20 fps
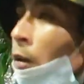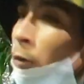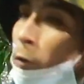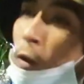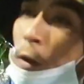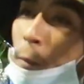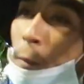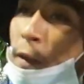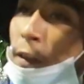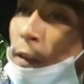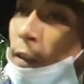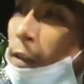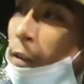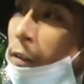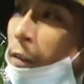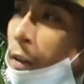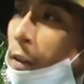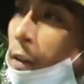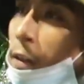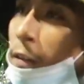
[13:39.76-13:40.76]
Fui el
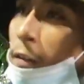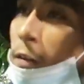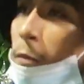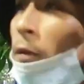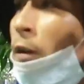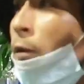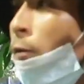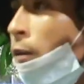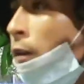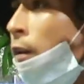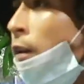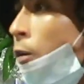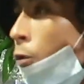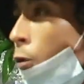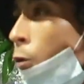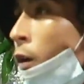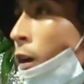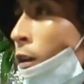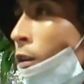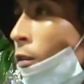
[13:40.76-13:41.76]
26 y me vine el
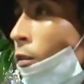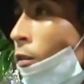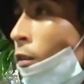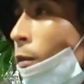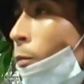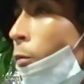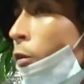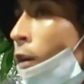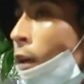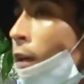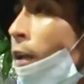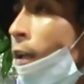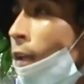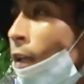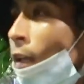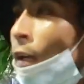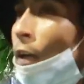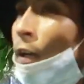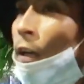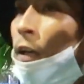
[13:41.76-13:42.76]
4, sí, porque ya
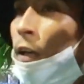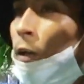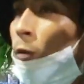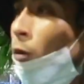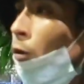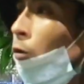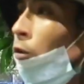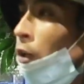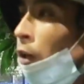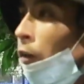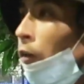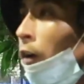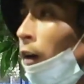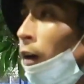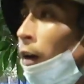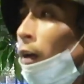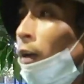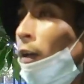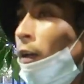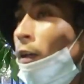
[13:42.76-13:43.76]
tenía que de nuevo
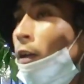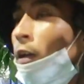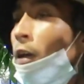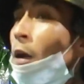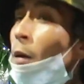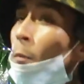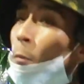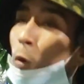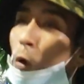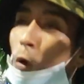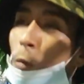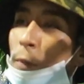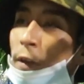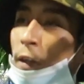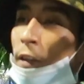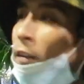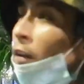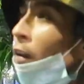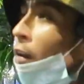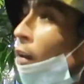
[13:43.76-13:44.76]
trabajar y volví
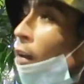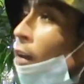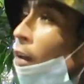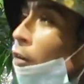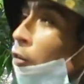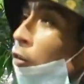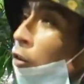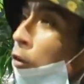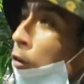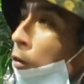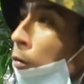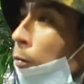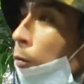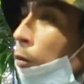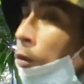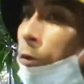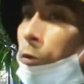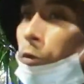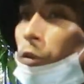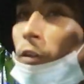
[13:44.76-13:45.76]
a esa relación
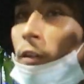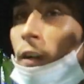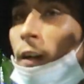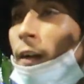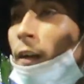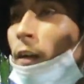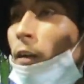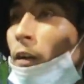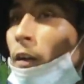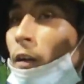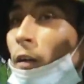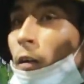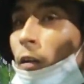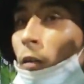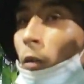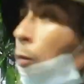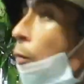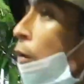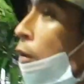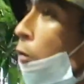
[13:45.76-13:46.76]
porque usted sabe que
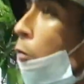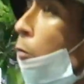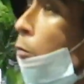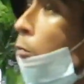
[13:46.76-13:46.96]
cometí